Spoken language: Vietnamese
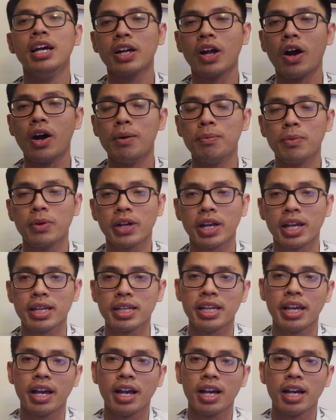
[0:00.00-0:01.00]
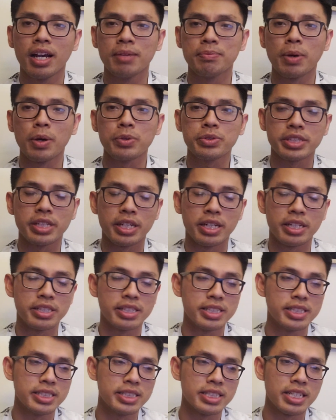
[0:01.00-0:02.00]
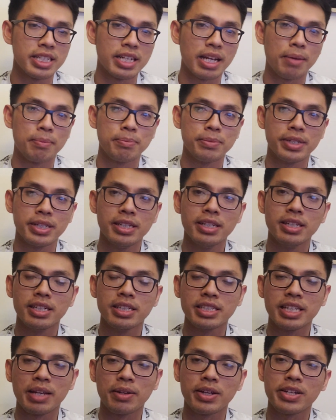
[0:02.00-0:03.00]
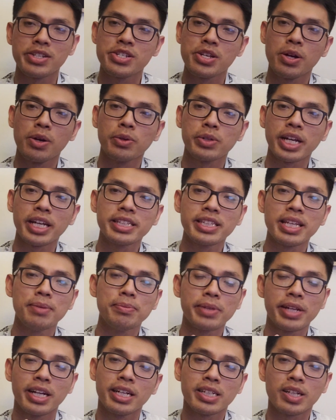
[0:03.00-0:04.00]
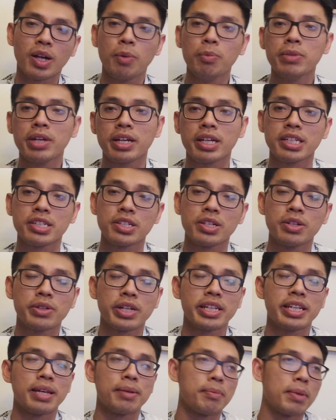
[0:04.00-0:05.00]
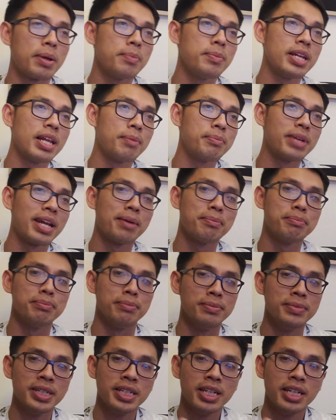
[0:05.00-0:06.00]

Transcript: còn một cái ờ, poster nữa nó nằm ờ, vào cái show kế tiếp nữa cũng là cái show kỷ niệm 75 năm